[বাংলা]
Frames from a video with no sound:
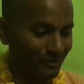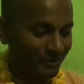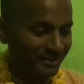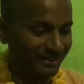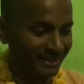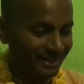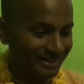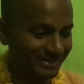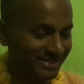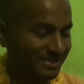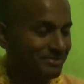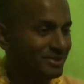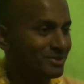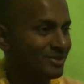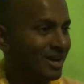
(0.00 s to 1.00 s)
অন্যের সেই
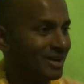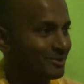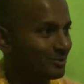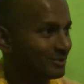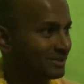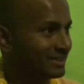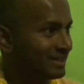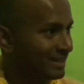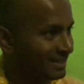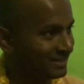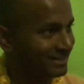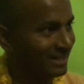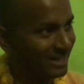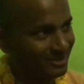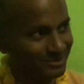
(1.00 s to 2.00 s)
বিষয়ে আসক্তি থাকবে
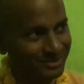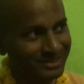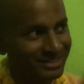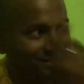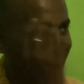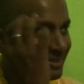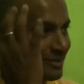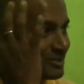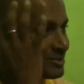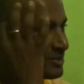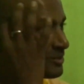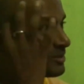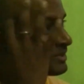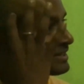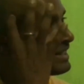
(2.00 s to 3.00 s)
তার আসক্তিটাকে নষ্ট
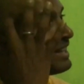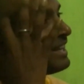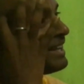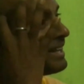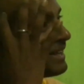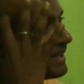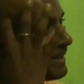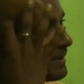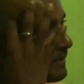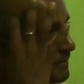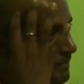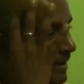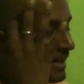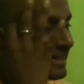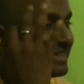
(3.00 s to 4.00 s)
করতে
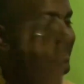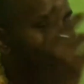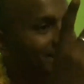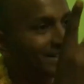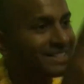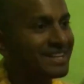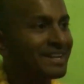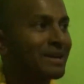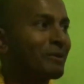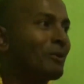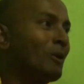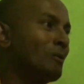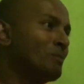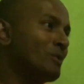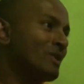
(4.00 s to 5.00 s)
পারে সেক্ষেত্রে একটা
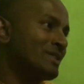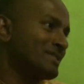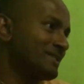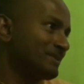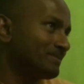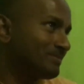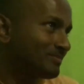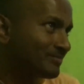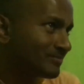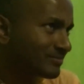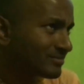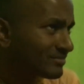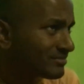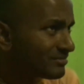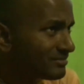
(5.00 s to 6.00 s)
গল্প আছে
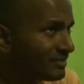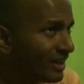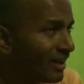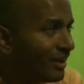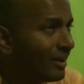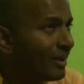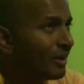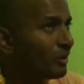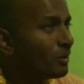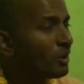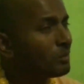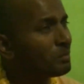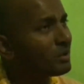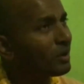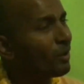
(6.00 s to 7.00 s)

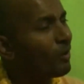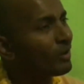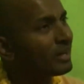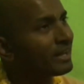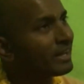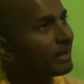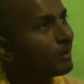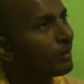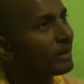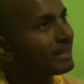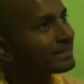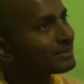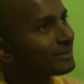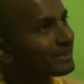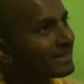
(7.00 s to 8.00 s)
গল্পটা অনেকে
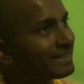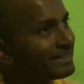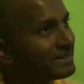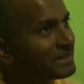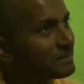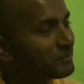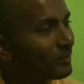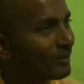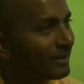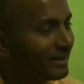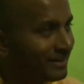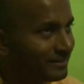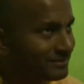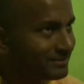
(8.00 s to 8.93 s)
অনেকজনকে দিয়ে বলে